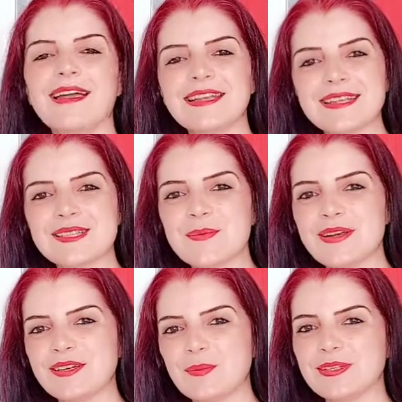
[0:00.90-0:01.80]
Herkese
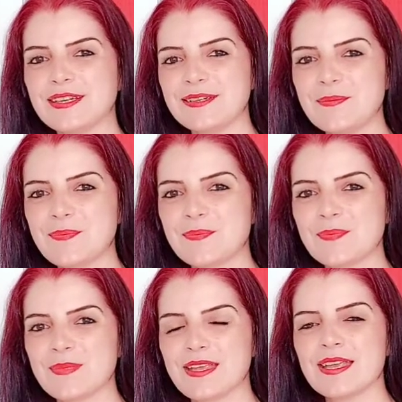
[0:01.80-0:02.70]
merhabalar.
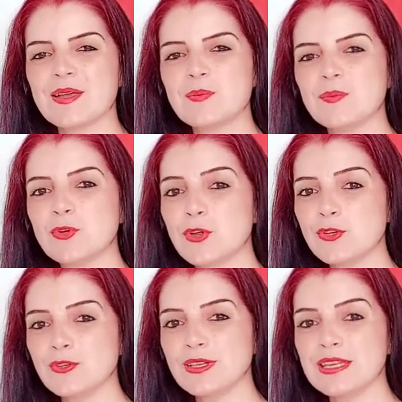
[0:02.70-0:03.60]
Bugün